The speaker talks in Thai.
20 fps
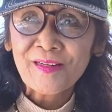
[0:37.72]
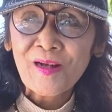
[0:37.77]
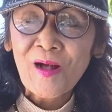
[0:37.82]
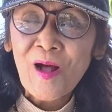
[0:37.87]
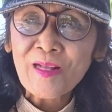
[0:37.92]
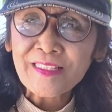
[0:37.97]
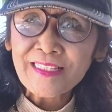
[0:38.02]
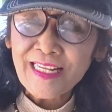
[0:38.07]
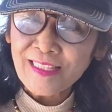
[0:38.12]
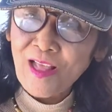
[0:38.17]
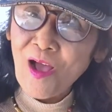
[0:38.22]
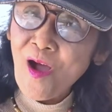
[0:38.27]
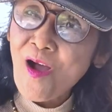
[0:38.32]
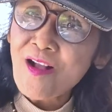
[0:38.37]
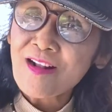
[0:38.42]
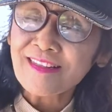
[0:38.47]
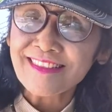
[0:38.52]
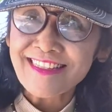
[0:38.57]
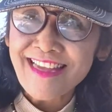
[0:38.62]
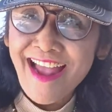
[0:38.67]
ก็จะต้อง
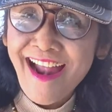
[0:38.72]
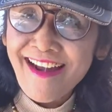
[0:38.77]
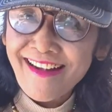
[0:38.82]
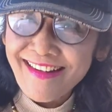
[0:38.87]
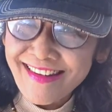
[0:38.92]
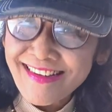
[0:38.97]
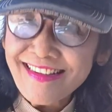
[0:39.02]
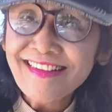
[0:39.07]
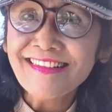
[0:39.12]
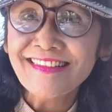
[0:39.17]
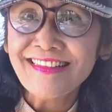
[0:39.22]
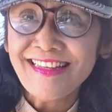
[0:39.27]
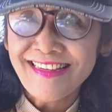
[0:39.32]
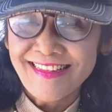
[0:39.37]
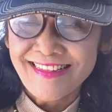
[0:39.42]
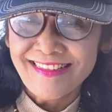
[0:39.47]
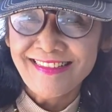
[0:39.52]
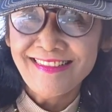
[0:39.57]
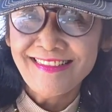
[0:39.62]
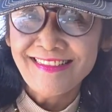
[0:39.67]
จารึก
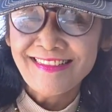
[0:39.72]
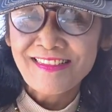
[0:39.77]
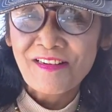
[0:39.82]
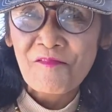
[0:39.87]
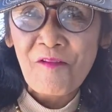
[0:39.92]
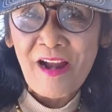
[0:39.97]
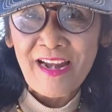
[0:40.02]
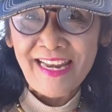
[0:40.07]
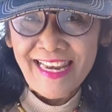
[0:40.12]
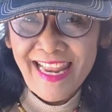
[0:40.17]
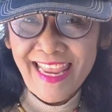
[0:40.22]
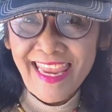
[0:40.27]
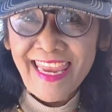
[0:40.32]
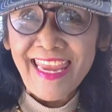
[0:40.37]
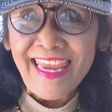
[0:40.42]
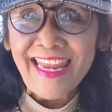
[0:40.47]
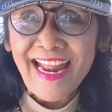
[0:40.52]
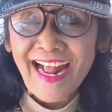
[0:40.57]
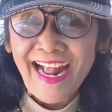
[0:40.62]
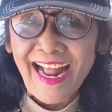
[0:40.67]
ถึงวัน
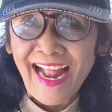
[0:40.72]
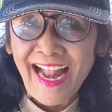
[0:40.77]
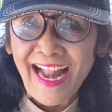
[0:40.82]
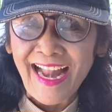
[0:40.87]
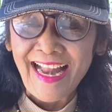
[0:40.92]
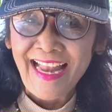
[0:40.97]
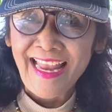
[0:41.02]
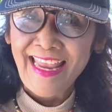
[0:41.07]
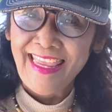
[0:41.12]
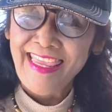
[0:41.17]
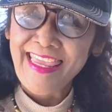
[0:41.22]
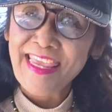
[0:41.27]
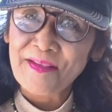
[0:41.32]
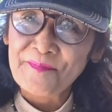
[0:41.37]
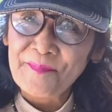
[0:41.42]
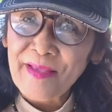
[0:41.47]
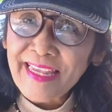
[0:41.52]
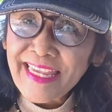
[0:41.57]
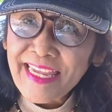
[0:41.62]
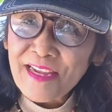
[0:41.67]
นี้นะคะอีก
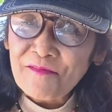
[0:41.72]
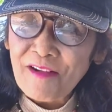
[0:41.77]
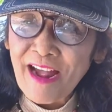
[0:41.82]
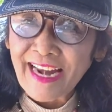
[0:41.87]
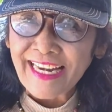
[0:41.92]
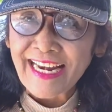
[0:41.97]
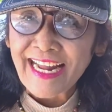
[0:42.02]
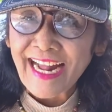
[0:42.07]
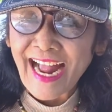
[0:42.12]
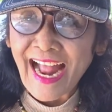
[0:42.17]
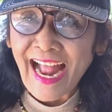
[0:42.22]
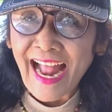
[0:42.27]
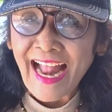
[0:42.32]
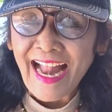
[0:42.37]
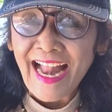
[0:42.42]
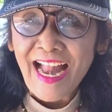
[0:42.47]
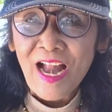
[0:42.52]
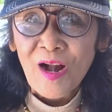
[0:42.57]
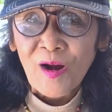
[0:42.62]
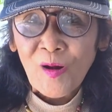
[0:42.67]
ไม่กี่วันนะคะ
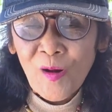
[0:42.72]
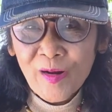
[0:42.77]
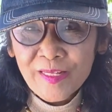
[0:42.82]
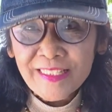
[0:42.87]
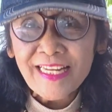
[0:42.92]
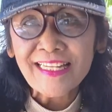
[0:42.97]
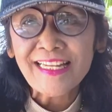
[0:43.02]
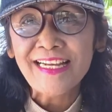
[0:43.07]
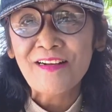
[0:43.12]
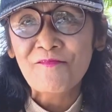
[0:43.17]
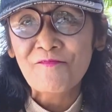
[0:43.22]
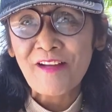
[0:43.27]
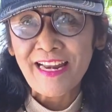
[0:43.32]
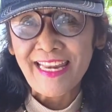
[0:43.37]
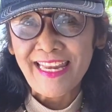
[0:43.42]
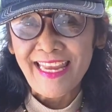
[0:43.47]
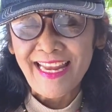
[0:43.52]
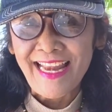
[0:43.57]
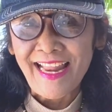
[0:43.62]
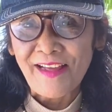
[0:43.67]
ก็จะถึงวัน
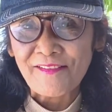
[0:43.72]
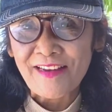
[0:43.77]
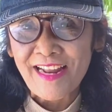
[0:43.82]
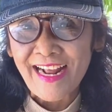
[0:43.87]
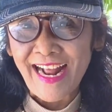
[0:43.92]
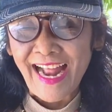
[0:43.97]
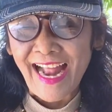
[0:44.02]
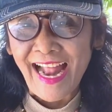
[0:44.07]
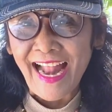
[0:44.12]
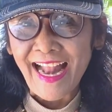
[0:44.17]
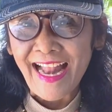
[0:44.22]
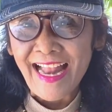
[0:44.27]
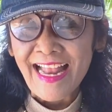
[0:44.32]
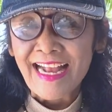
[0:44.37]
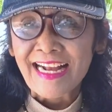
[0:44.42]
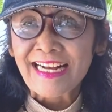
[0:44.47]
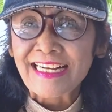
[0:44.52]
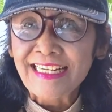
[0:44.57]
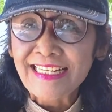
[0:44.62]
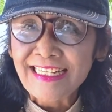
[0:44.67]
นี้แล้วนะคะ
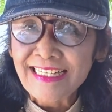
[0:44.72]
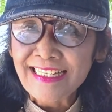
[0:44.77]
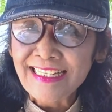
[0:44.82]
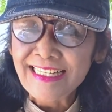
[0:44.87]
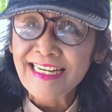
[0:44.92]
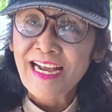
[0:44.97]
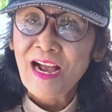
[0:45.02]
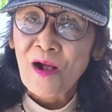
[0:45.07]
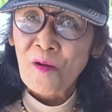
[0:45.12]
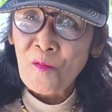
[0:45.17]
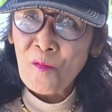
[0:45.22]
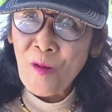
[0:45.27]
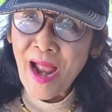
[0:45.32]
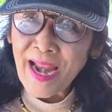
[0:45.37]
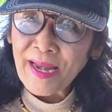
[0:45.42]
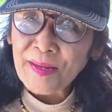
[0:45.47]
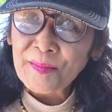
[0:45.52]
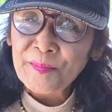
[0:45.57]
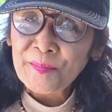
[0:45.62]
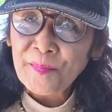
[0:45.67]
คือ
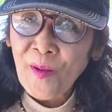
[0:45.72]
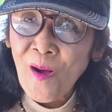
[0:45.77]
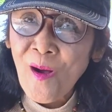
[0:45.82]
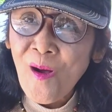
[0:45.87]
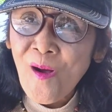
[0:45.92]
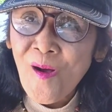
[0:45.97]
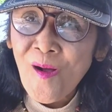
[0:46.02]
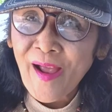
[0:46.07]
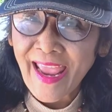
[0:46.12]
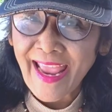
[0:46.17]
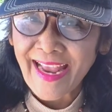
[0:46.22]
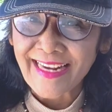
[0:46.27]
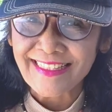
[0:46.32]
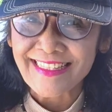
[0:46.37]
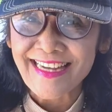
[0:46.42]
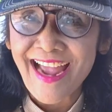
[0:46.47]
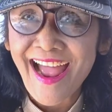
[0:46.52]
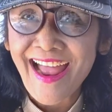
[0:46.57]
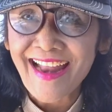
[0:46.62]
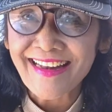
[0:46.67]
วันพ่อแห่ง
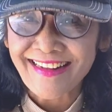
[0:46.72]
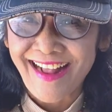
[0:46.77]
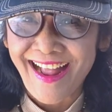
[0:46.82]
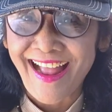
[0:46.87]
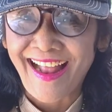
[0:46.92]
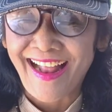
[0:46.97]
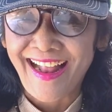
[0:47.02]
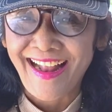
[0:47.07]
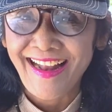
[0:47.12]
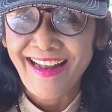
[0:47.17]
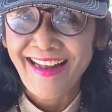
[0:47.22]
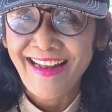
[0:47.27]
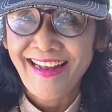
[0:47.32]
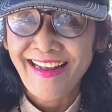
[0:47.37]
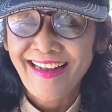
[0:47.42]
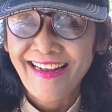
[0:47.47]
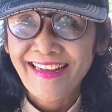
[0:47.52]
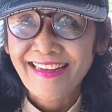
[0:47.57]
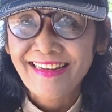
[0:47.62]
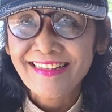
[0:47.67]
ชาติค่ะ
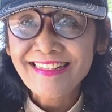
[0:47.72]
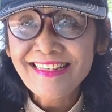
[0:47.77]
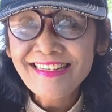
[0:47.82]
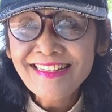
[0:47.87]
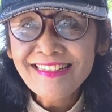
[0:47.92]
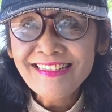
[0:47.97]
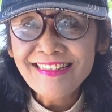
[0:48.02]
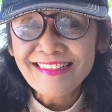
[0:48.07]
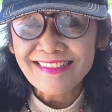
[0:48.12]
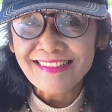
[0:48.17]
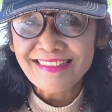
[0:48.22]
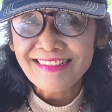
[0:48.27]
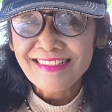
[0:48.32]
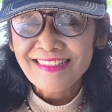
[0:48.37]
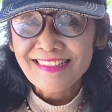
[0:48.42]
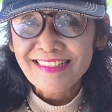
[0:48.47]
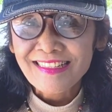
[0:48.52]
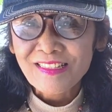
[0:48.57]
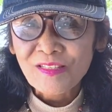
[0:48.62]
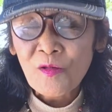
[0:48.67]
ซึ่ง
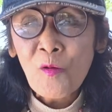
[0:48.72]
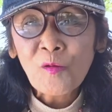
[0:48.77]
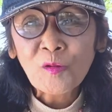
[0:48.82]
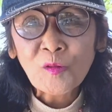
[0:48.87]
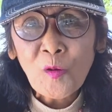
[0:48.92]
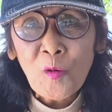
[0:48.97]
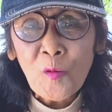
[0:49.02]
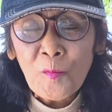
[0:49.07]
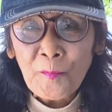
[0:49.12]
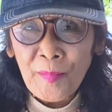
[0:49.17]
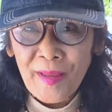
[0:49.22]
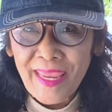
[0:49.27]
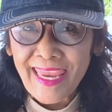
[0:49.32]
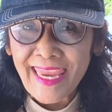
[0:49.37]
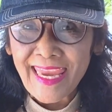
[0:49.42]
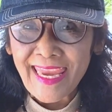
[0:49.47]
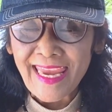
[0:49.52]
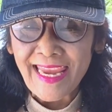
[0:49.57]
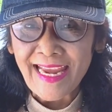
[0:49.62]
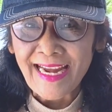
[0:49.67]
ทุกๆปี
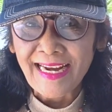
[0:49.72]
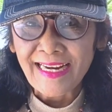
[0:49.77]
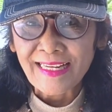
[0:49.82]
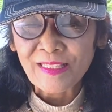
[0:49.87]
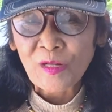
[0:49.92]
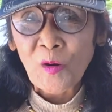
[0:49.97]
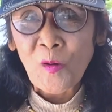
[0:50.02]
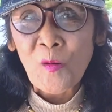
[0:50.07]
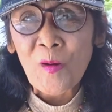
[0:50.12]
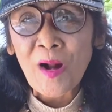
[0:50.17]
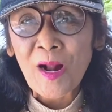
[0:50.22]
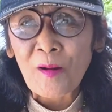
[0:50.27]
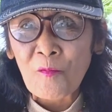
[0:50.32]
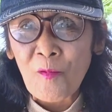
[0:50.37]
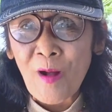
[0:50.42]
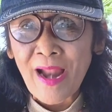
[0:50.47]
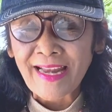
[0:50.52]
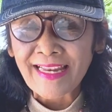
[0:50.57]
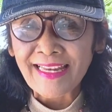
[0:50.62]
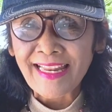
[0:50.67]
ตรงกับ
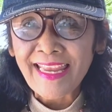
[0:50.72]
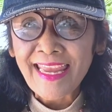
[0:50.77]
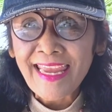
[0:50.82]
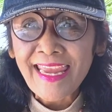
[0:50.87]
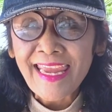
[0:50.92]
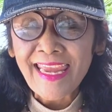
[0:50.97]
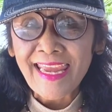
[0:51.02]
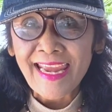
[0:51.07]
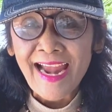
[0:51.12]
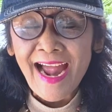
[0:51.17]
วันที่